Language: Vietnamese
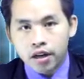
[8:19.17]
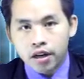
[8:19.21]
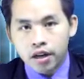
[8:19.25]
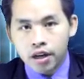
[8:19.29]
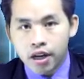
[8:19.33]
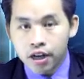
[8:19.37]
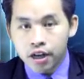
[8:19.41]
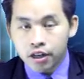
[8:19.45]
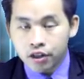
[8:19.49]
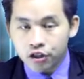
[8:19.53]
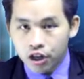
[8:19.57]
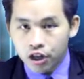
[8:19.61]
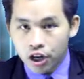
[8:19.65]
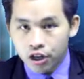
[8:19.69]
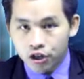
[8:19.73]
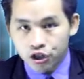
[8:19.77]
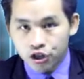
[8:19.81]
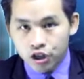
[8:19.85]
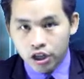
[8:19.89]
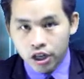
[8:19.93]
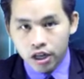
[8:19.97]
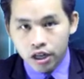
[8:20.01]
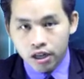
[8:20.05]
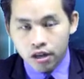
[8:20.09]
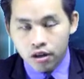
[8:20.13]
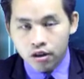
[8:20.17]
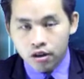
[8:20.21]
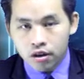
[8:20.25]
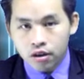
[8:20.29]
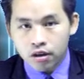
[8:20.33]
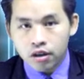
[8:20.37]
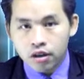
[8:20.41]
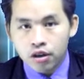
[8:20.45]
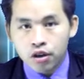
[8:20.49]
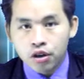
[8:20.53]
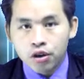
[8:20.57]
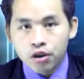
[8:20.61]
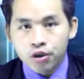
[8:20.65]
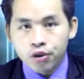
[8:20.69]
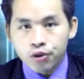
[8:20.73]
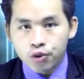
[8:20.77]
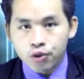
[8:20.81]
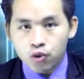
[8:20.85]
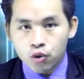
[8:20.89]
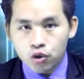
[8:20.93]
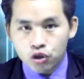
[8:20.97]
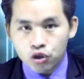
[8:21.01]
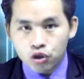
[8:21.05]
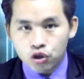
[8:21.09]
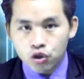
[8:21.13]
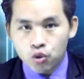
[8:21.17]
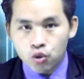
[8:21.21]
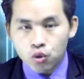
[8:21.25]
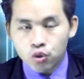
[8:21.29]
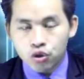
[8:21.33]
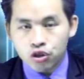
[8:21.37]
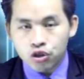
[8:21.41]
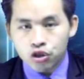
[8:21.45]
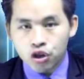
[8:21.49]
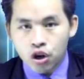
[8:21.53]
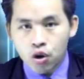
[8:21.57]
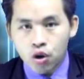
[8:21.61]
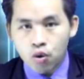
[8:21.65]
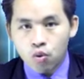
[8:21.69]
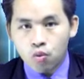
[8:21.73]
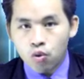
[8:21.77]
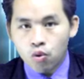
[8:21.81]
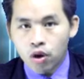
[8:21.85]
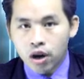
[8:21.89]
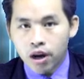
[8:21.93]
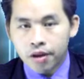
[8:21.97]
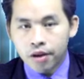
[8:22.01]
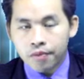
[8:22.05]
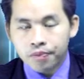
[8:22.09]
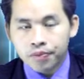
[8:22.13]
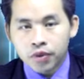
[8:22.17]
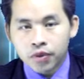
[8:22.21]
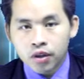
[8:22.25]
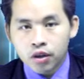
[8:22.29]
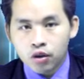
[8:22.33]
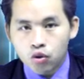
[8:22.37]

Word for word: năng trả chế lò dù chủ trâu và